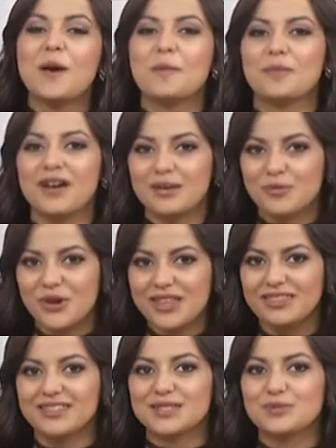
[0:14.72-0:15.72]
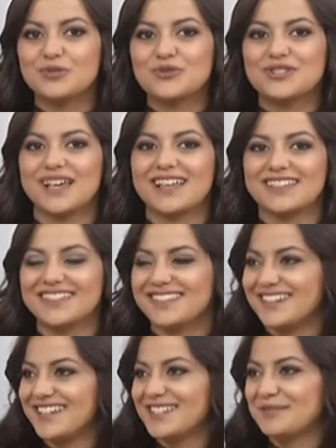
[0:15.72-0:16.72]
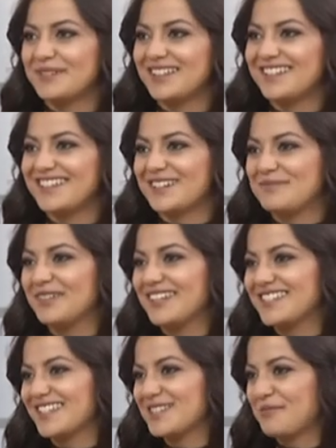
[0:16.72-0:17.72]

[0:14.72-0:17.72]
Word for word: مع المهندس موسى حديد رئيس بلدية رام الله يسعد